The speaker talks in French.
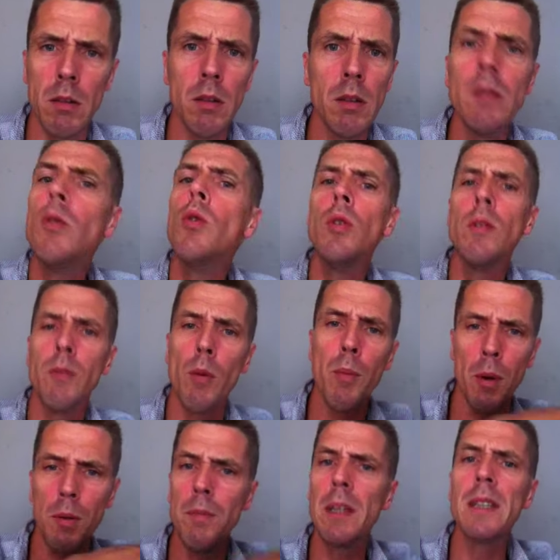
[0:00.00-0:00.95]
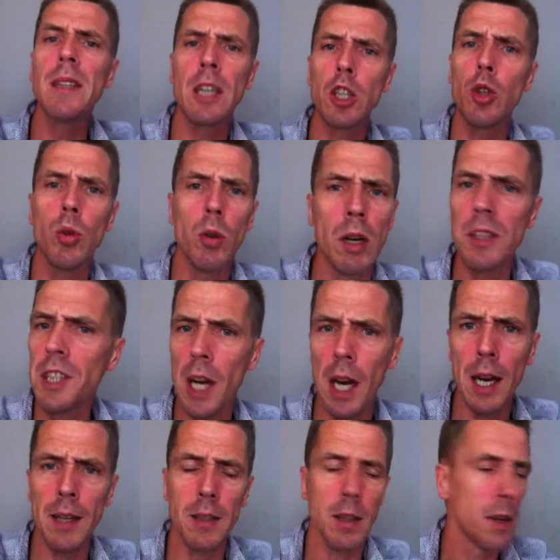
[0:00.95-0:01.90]
eux, ils vont prendre des agios, hein,
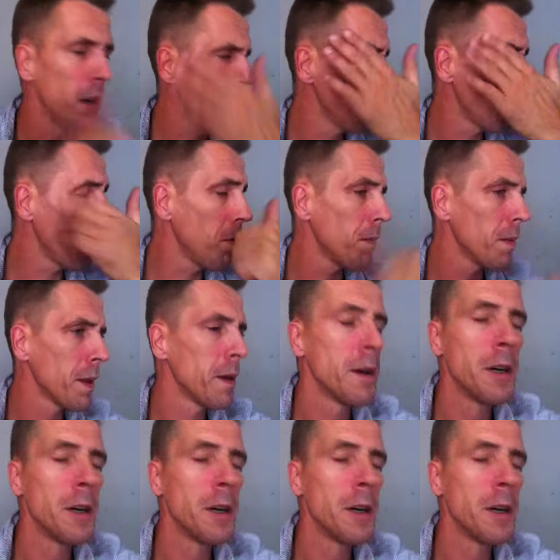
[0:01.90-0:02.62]
direct. Bon.